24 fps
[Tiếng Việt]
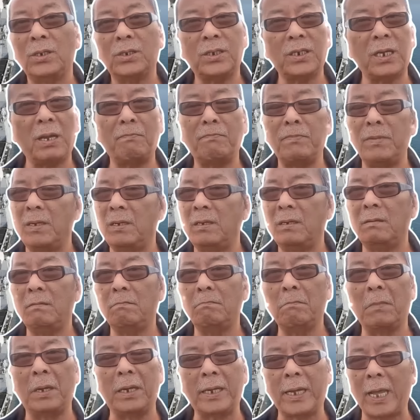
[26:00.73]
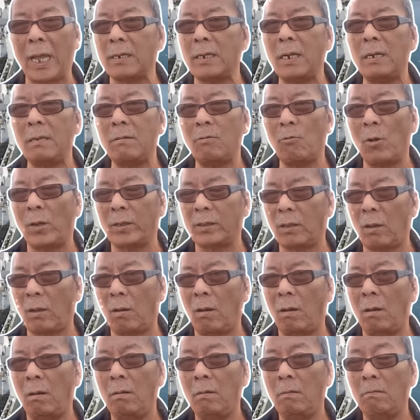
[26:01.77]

xem như bị cắt đứt hoàn toàn